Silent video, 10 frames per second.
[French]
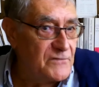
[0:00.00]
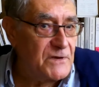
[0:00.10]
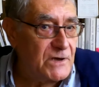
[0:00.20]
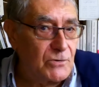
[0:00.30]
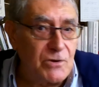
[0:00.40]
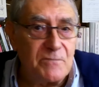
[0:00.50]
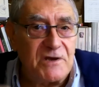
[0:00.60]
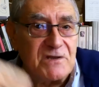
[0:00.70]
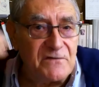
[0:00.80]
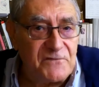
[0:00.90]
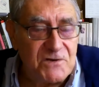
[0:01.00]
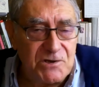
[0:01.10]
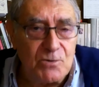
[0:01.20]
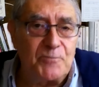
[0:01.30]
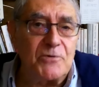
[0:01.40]
Défis économiques, défis
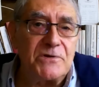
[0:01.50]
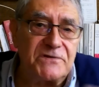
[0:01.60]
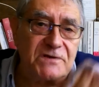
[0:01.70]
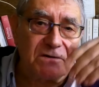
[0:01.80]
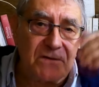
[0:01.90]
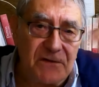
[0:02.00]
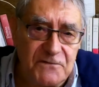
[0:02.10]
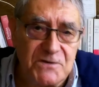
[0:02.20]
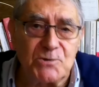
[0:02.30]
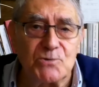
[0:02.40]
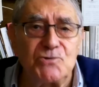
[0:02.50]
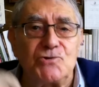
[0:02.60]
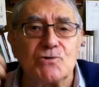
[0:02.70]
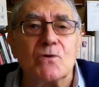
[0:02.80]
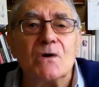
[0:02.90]
géopolitiques, défis
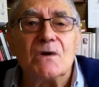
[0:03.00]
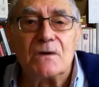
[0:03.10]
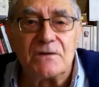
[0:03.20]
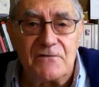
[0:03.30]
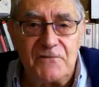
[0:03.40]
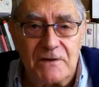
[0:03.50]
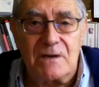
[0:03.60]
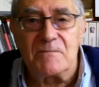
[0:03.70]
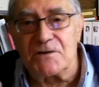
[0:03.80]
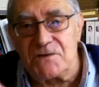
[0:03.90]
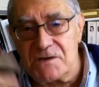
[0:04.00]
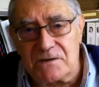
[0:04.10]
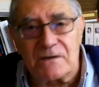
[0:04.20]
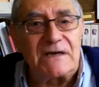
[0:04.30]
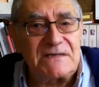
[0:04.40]
sociaux, défis
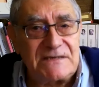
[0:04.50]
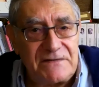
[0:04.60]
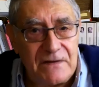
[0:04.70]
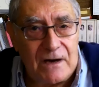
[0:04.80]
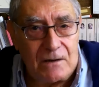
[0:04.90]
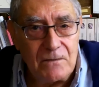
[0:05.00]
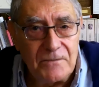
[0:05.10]
climatiques, etc.